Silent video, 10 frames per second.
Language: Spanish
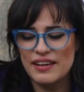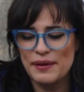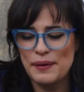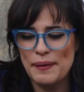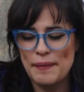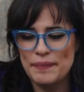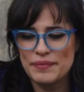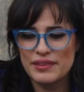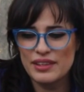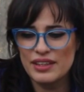
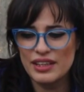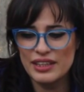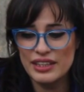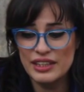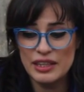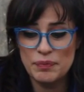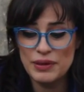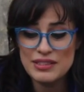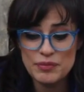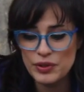Eh, y
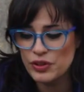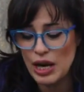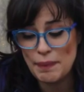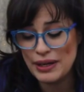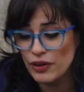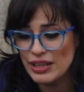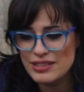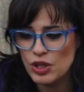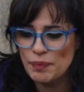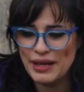después, bueno, las
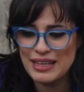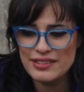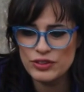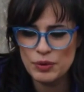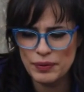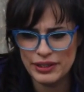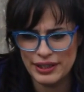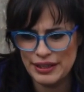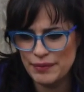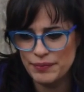parodias y los parásitos,
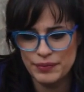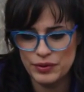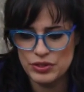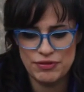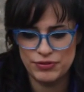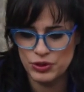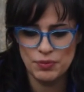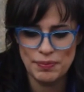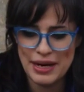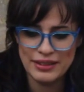porque
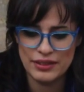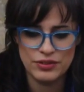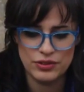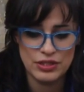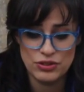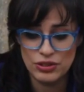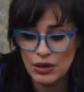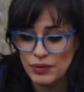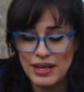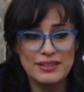son partes, o sea, son
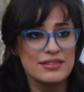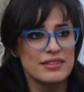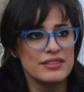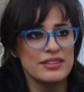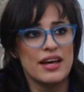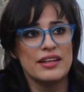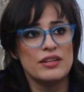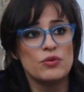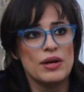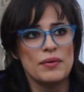algunas de estas
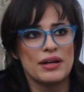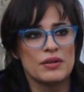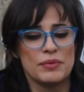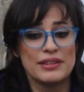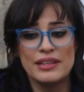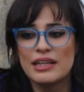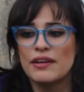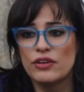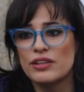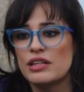entidades nuevas, como que tienen que
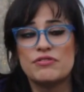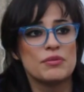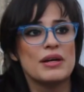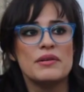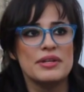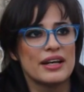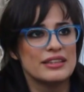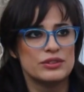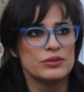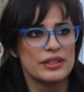ver con estas formas de vida
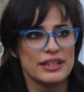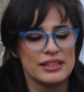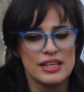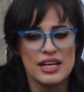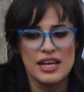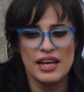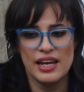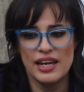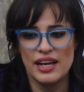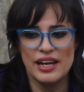que surgen
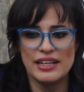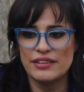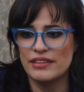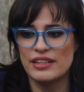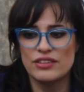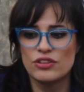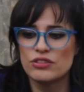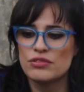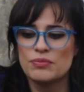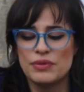eh, en,
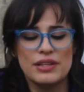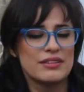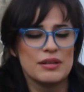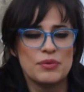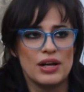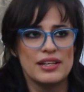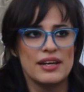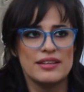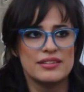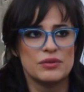estos, en estas
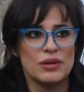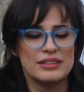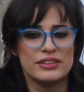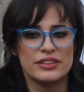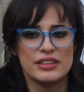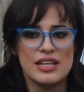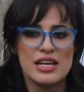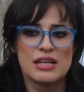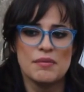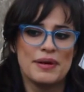modalidades de circulación,
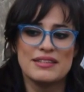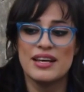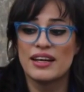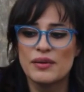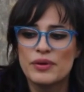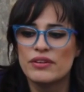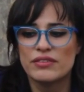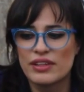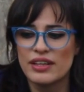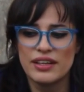que me parecía que,
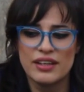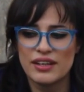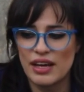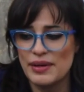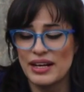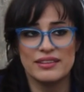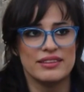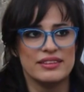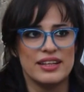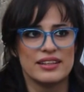bueno, que, había que
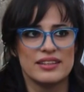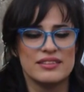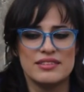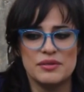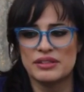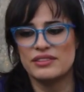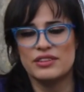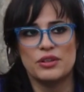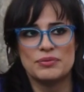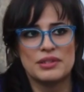atender, que es
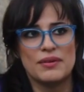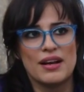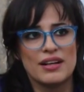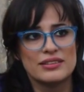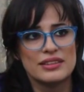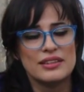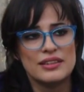divertido observarlas.